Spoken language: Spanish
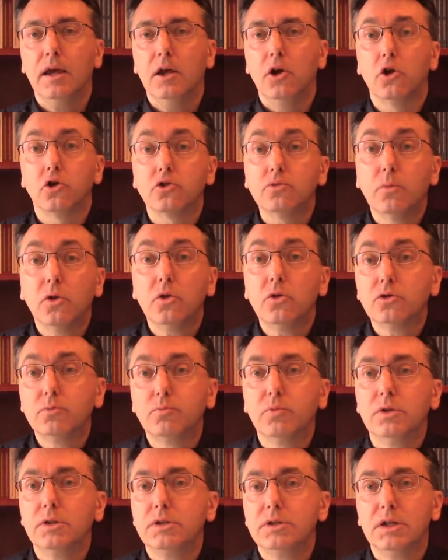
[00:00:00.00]
Los modos
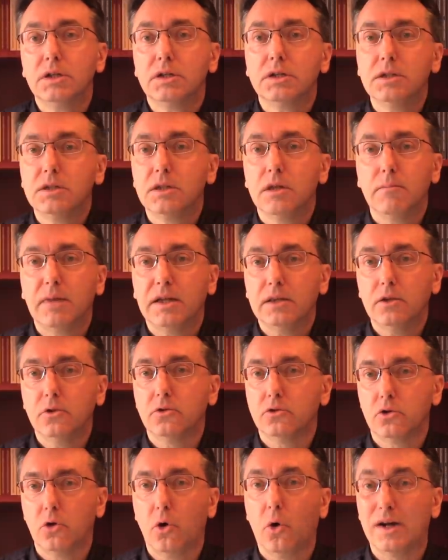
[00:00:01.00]
pueden ser
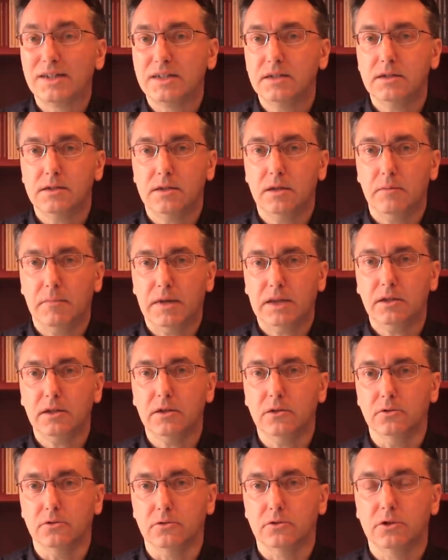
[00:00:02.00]
sistemáticos o
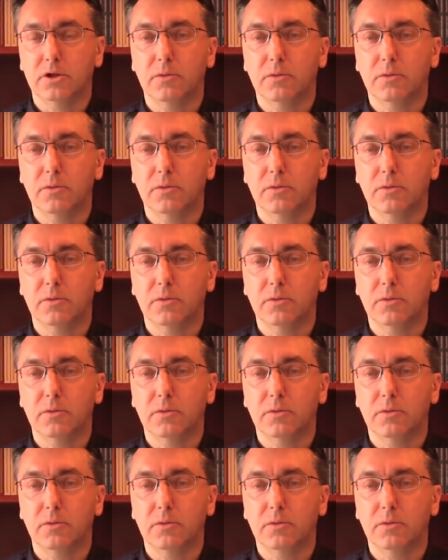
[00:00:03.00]
asistemáticos.